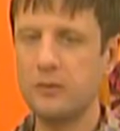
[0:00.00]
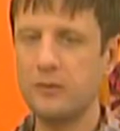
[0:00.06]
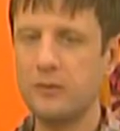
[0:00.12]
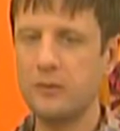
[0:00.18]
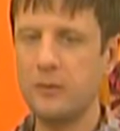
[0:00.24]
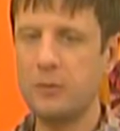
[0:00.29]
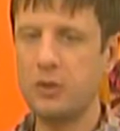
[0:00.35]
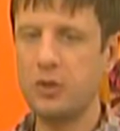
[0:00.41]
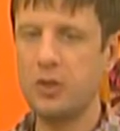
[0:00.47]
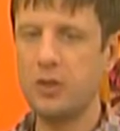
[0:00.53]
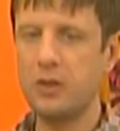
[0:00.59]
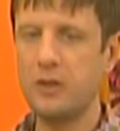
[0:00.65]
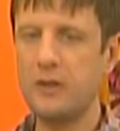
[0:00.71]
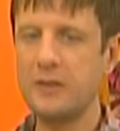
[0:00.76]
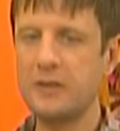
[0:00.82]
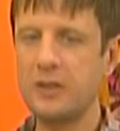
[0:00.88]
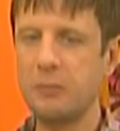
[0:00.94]
вообще
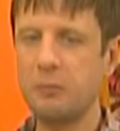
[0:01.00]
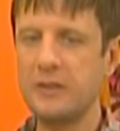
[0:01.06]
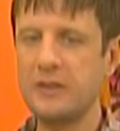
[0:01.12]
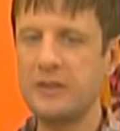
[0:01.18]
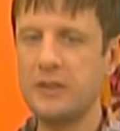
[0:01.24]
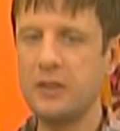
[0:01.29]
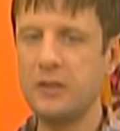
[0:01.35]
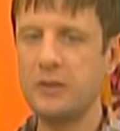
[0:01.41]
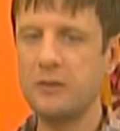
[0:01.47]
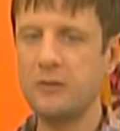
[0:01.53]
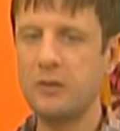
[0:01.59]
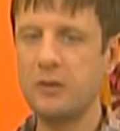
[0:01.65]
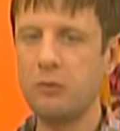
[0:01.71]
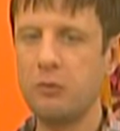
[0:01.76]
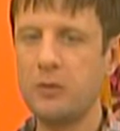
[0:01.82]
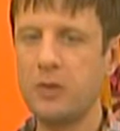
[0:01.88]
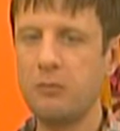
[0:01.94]
разные
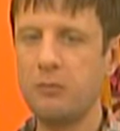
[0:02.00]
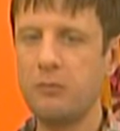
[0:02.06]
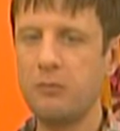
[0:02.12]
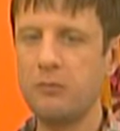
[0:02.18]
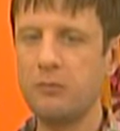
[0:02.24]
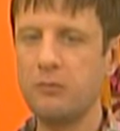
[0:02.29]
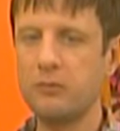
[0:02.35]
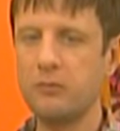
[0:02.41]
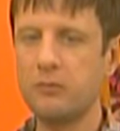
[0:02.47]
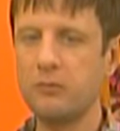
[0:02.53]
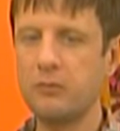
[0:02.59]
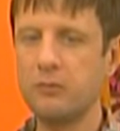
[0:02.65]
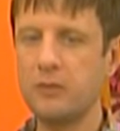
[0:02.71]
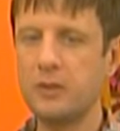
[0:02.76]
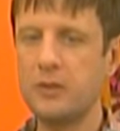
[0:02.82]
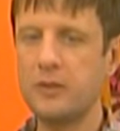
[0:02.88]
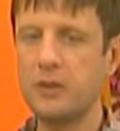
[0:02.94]
последствия. У меня
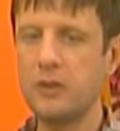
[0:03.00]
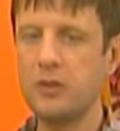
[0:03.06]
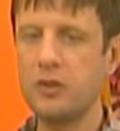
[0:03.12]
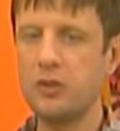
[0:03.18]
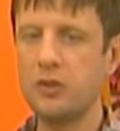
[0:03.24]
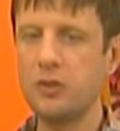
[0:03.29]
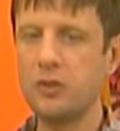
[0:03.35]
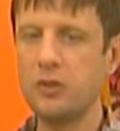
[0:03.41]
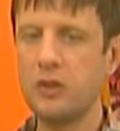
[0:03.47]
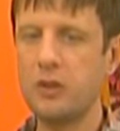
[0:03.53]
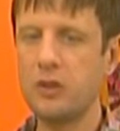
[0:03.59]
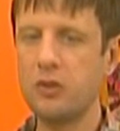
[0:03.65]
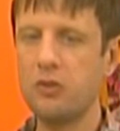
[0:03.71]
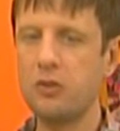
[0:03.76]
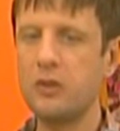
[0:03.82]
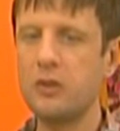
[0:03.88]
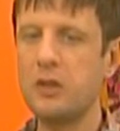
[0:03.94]
достаточно
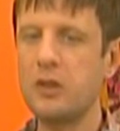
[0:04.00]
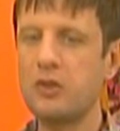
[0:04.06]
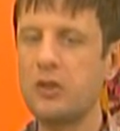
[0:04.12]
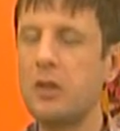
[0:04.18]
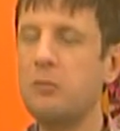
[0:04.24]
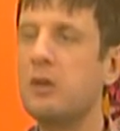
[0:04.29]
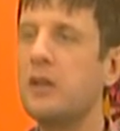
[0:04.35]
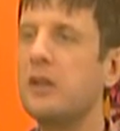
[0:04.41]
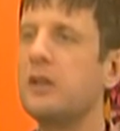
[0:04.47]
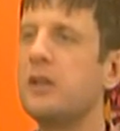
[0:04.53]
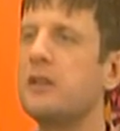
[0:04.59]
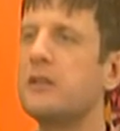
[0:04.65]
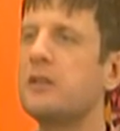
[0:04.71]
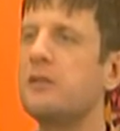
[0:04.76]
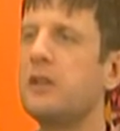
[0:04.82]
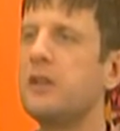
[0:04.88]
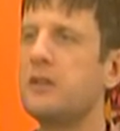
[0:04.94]
хорошо налажена
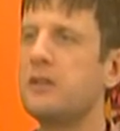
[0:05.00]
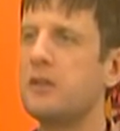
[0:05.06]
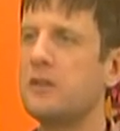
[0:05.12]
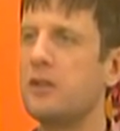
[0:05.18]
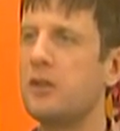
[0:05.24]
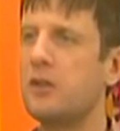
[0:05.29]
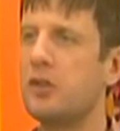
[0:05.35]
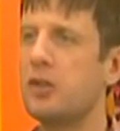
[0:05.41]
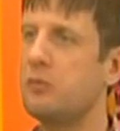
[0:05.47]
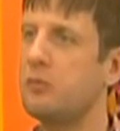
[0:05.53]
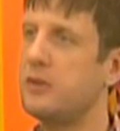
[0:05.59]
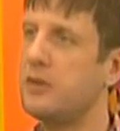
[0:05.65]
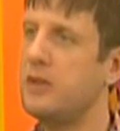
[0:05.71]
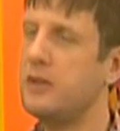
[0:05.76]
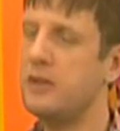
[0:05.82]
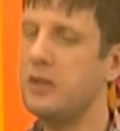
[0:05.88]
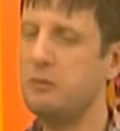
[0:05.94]
обратная связь с нашими
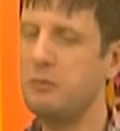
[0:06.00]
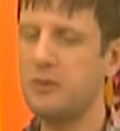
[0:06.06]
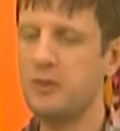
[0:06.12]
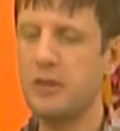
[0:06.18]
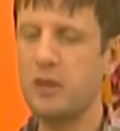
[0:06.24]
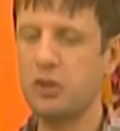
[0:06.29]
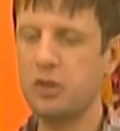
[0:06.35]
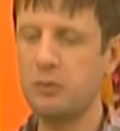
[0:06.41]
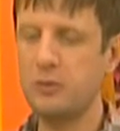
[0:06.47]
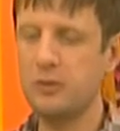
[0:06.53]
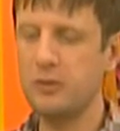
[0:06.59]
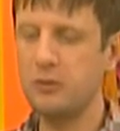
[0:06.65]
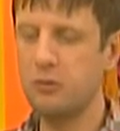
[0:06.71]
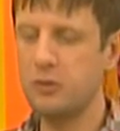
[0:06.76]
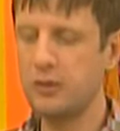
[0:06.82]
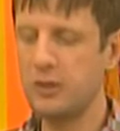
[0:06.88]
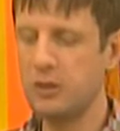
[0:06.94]
зрителями, с нашими
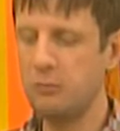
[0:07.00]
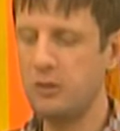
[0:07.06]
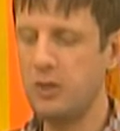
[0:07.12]
слушателями.